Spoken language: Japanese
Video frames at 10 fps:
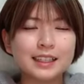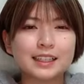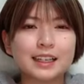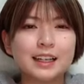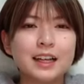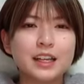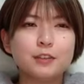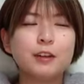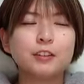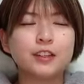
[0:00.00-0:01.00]
なんか
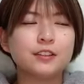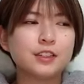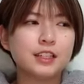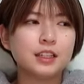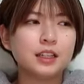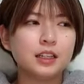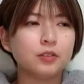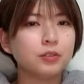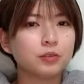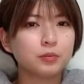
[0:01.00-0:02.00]
今の NGT
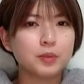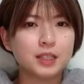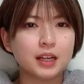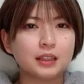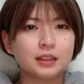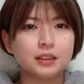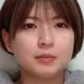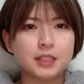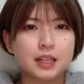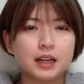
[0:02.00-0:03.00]
を見せら
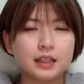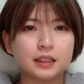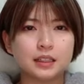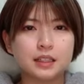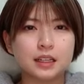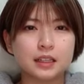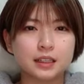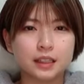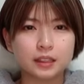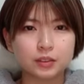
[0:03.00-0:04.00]
見せられたんじゃない
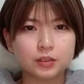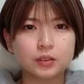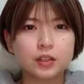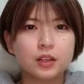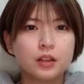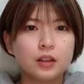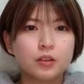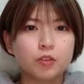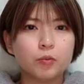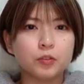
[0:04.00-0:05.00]
かなと
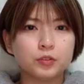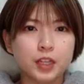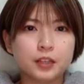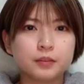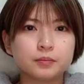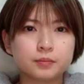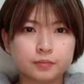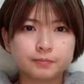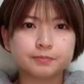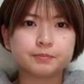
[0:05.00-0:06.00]
思うねう
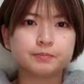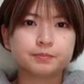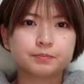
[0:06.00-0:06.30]
ん